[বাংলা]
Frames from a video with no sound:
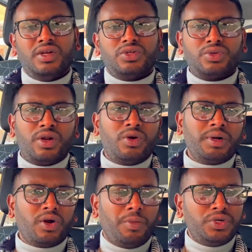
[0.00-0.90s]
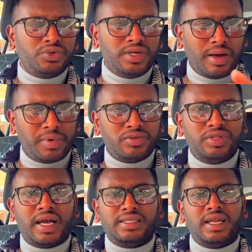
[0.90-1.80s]
সো এরকম একটা অপরচুনিটি আপনারা যদি
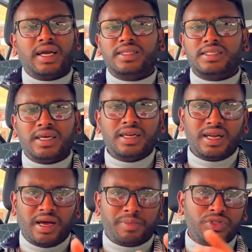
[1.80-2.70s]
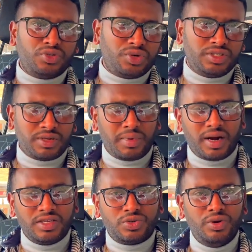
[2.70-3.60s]
কাজে লাগাতে চান আপনাদের জন্য জিসান বাংলা
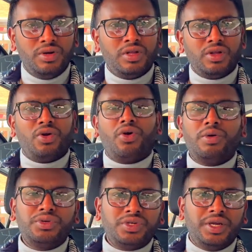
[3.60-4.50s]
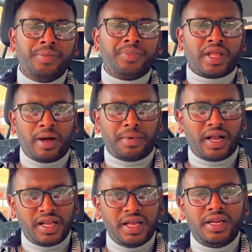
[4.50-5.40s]
স্কুল ঘরে বসেই আপনারা
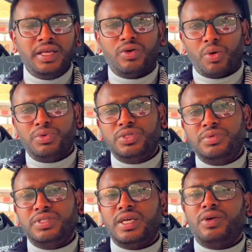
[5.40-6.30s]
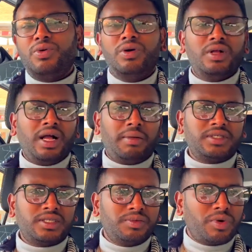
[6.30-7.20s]
গৃহিণী কর্মজীবী যে কেউ আমাদের
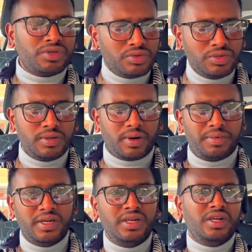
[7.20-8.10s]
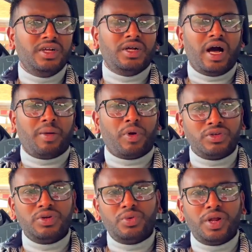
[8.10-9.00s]
সাথে পড়াশোনা করতে পারবেন আর
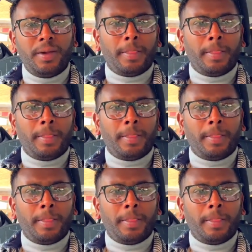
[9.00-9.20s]
পড়াশোনা করে